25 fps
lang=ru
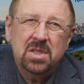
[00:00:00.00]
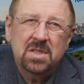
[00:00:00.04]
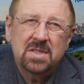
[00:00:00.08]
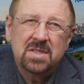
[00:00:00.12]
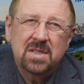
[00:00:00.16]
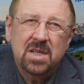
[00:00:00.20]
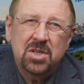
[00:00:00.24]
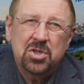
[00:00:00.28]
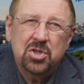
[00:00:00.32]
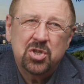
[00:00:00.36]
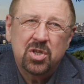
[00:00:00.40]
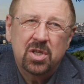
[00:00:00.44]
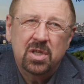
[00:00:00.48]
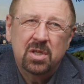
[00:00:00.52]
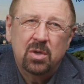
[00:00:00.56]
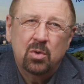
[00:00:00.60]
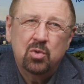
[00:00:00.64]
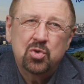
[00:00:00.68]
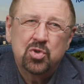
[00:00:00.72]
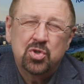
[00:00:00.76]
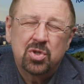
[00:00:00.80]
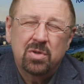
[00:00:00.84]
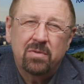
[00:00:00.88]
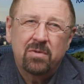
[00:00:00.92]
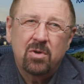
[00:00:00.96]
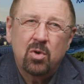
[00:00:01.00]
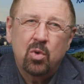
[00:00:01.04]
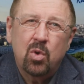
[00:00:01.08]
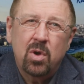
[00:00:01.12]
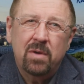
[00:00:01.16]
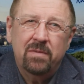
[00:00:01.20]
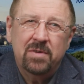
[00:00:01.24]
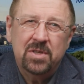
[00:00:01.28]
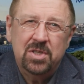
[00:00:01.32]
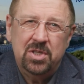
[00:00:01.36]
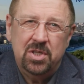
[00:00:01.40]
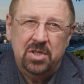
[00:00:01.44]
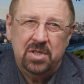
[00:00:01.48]
назначили научного
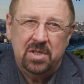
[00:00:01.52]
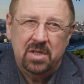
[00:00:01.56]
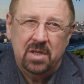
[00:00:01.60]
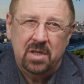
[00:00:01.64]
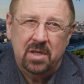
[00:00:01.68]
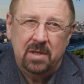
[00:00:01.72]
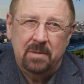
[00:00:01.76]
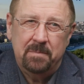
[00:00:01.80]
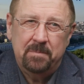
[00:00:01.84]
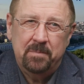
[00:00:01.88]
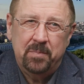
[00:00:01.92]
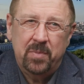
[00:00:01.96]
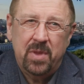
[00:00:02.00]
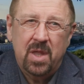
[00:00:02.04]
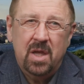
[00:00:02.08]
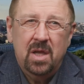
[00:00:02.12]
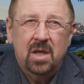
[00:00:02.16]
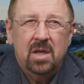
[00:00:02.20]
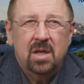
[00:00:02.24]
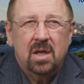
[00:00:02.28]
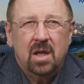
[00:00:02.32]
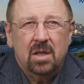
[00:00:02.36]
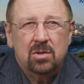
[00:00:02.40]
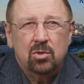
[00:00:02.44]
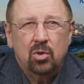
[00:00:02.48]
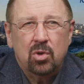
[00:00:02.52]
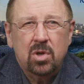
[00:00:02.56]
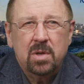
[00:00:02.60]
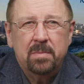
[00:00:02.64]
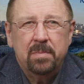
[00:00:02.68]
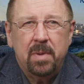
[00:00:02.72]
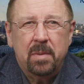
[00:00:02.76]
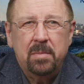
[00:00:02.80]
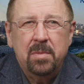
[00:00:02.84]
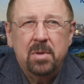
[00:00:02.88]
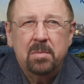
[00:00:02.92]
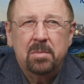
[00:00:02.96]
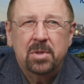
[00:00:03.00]
руководителя, который
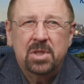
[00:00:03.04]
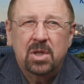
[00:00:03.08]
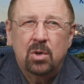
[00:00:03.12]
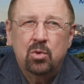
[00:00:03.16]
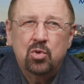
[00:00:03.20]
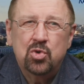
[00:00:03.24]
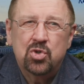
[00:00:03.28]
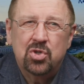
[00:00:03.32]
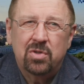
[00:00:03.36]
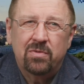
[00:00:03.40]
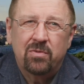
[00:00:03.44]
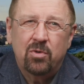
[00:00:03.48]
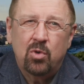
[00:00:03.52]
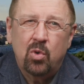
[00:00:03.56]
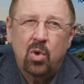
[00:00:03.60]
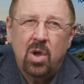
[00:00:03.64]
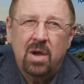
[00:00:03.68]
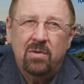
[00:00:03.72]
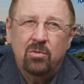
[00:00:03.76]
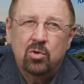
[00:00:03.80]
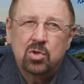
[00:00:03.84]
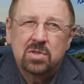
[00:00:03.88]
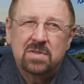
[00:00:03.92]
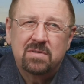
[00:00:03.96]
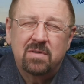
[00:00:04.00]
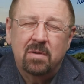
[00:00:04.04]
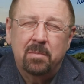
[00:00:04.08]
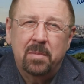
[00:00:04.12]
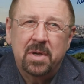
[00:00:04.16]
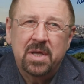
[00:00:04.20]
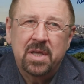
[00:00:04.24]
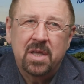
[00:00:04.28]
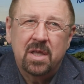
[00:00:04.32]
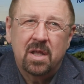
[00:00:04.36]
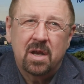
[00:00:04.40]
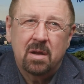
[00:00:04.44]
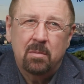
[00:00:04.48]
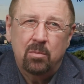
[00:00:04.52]
помимо научного руководства
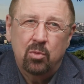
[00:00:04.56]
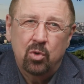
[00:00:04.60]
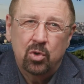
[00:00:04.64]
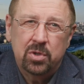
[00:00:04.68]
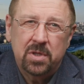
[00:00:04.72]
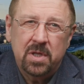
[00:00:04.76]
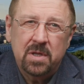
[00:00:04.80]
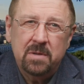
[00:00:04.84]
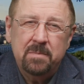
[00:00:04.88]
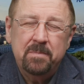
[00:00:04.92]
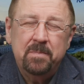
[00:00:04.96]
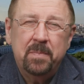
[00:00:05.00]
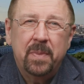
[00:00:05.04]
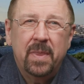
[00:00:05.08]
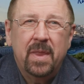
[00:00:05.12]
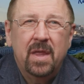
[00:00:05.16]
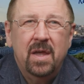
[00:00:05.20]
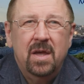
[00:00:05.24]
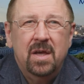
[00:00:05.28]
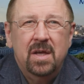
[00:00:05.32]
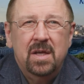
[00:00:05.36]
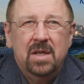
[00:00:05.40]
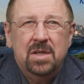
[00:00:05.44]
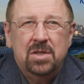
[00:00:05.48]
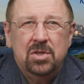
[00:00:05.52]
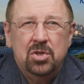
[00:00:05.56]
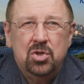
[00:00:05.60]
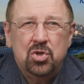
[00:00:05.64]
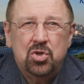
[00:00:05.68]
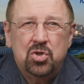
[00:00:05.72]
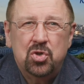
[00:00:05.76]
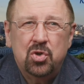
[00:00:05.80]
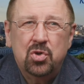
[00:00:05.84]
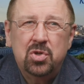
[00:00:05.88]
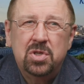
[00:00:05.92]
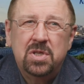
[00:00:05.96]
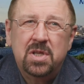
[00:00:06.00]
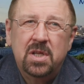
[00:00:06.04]
моей работой –
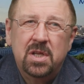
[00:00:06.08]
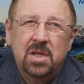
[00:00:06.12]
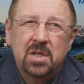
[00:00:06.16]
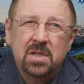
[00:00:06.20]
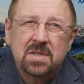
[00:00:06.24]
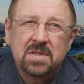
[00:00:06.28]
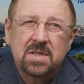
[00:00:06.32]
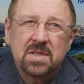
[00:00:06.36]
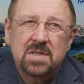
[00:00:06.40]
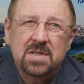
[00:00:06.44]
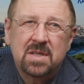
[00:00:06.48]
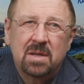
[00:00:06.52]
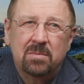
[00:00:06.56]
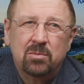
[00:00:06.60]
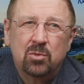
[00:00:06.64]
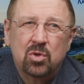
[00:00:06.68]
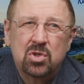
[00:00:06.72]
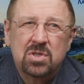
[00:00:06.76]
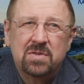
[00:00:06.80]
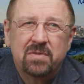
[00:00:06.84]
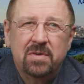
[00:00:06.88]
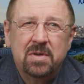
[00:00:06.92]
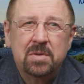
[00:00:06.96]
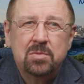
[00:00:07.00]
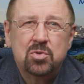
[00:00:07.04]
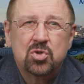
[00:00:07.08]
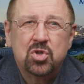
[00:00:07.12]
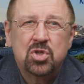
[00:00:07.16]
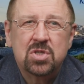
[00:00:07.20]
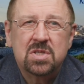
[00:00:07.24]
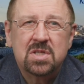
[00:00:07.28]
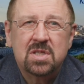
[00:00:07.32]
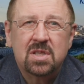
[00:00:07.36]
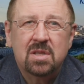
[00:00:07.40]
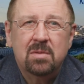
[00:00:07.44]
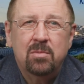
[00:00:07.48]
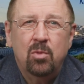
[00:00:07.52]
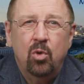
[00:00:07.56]
еще и делился со мной своим
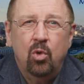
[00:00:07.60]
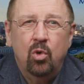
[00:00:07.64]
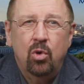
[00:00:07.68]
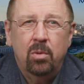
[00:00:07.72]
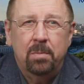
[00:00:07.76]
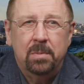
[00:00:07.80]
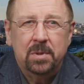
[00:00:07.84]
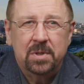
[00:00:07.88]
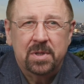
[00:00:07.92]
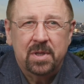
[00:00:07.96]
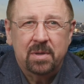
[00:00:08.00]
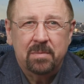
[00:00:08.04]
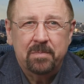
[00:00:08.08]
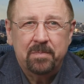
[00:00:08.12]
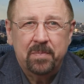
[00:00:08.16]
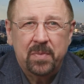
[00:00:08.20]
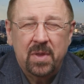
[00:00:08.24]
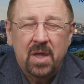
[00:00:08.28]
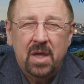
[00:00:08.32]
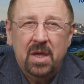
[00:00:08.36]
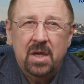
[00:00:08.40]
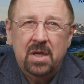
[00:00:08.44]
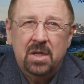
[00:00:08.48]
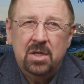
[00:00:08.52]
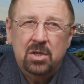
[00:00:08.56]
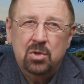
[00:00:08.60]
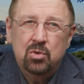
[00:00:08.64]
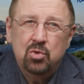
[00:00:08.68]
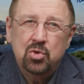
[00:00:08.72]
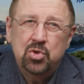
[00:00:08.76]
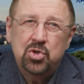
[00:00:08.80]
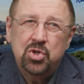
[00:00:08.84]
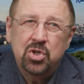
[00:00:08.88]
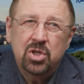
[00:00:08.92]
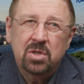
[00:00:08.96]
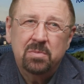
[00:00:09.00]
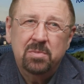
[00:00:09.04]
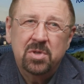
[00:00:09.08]
жизненным опытом и
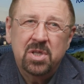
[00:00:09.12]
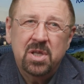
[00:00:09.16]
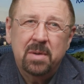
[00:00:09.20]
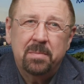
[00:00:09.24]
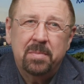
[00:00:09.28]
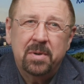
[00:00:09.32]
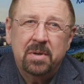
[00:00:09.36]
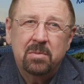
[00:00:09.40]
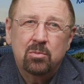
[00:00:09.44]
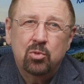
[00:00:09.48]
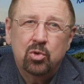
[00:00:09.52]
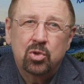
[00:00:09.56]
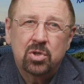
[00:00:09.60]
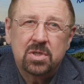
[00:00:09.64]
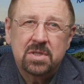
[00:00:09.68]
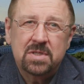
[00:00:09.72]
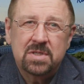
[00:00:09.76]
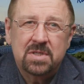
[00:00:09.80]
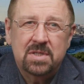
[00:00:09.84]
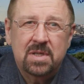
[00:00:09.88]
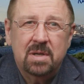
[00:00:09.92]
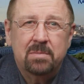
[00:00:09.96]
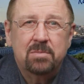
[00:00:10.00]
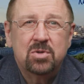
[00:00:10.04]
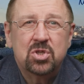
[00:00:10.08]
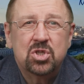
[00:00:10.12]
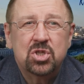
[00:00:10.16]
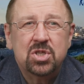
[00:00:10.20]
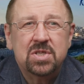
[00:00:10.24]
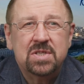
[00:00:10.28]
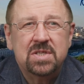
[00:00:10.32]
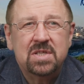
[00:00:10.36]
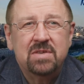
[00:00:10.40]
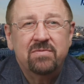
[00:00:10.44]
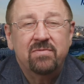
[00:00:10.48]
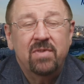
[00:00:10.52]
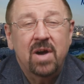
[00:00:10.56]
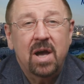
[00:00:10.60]
учил меня премудростям
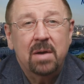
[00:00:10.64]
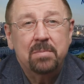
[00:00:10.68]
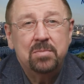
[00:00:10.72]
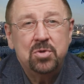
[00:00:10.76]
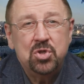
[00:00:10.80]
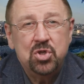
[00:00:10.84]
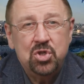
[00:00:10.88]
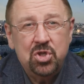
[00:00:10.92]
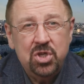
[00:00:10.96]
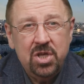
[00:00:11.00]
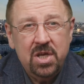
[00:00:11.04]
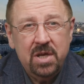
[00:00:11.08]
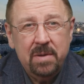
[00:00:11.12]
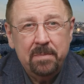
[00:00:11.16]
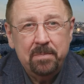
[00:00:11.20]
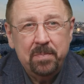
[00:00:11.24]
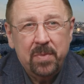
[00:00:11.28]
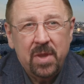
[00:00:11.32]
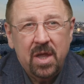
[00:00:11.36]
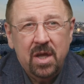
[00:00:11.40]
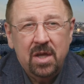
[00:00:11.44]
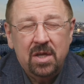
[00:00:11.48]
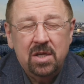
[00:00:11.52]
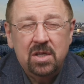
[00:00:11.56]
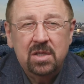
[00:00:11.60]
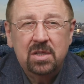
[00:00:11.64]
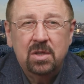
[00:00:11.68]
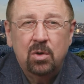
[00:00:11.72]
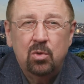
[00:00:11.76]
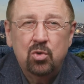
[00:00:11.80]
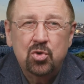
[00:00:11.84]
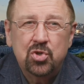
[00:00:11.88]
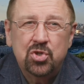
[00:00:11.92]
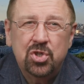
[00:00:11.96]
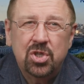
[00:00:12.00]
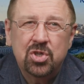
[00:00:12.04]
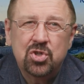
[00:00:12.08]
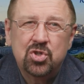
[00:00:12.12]
жизни вообще и
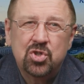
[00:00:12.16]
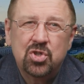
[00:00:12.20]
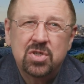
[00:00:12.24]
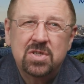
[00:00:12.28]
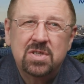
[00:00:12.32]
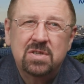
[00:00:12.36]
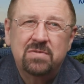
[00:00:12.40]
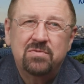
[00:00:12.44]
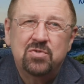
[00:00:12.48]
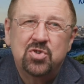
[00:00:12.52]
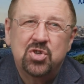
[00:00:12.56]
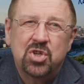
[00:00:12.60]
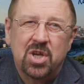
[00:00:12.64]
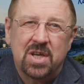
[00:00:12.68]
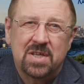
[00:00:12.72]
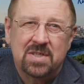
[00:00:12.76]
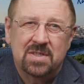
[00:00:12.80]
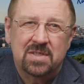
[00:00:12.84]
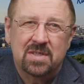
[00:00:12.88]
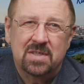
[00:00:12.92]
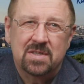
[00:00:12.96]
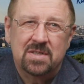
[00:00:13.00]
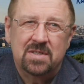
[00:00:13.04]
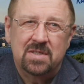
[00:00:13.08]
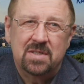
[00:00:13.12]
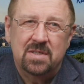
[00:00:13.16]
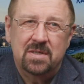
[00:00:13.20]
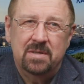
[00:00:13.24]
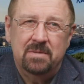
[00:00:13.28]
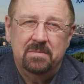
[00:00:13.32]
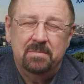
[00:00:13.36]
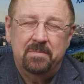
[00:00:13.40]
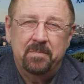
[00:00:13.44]
научной жизни в частности.